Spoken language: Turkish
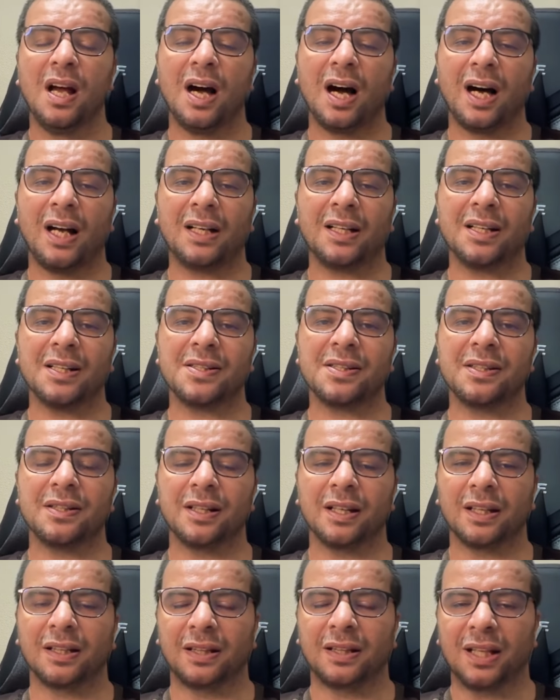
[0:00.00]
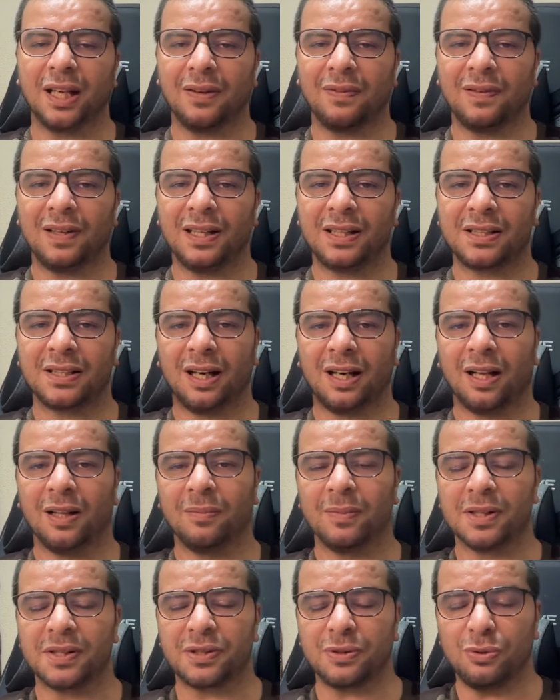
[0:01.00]
arkasında devleti
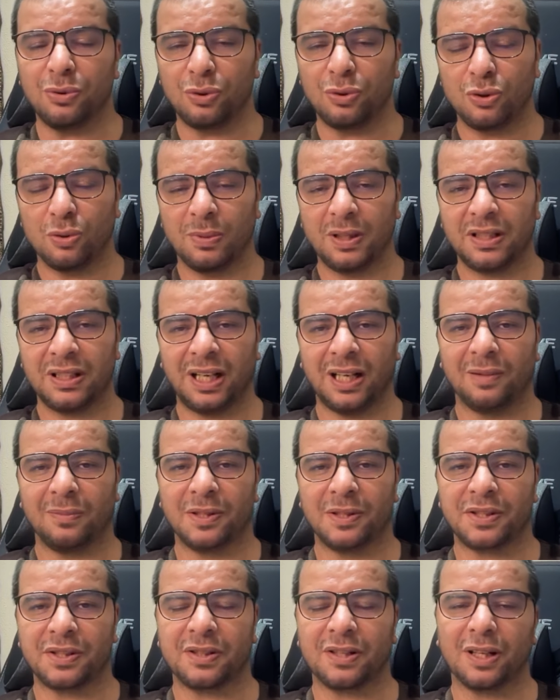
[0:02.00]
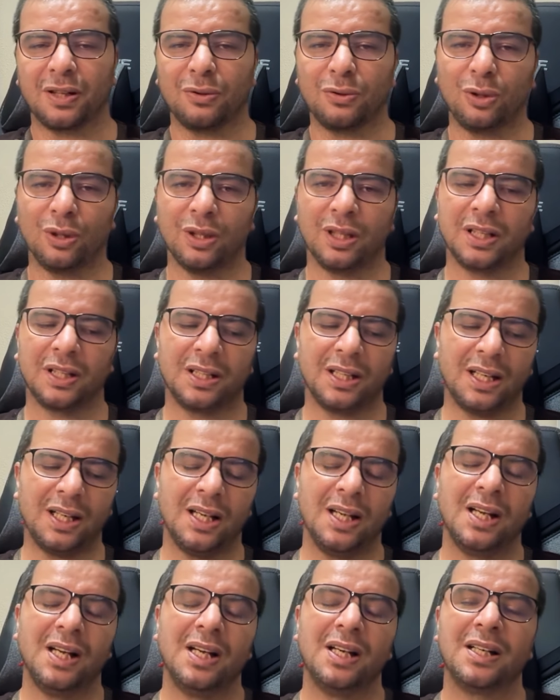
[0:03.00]
alması, hükümeti almasından dolayı
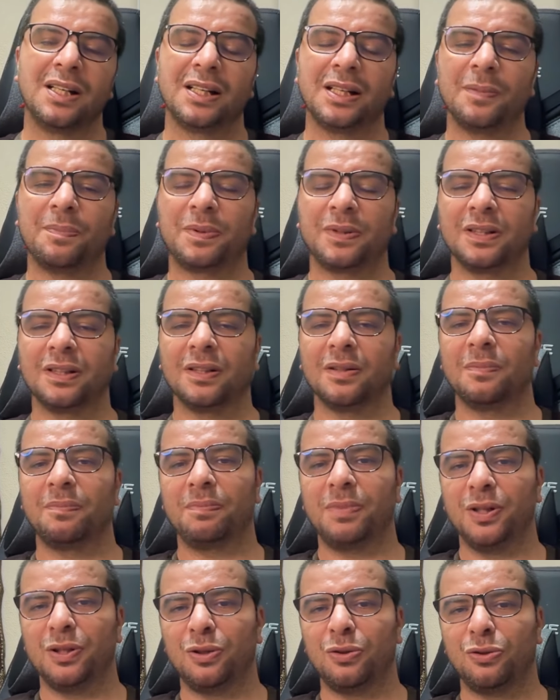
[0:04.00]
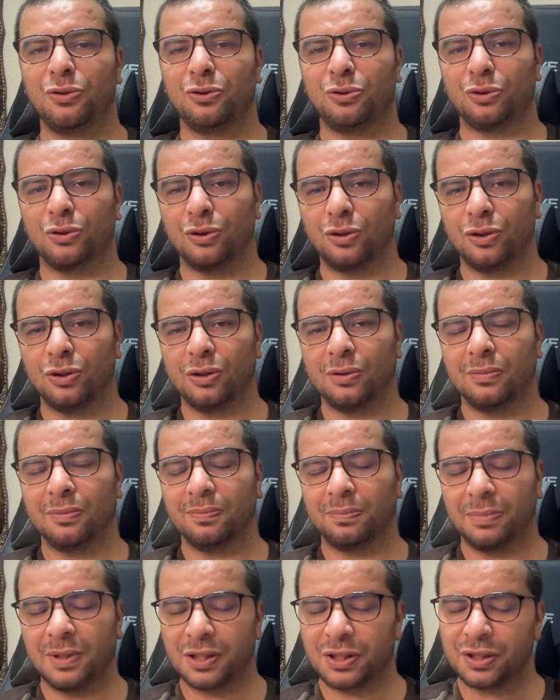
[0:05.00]
da Ripple bir türlü
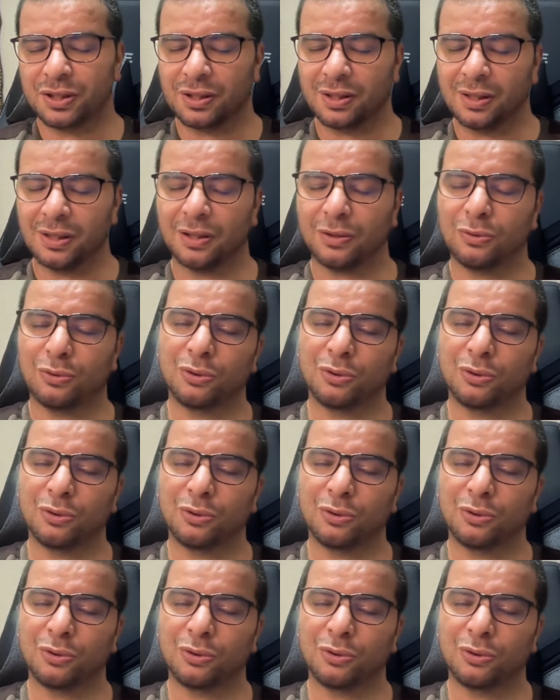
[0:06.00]
başını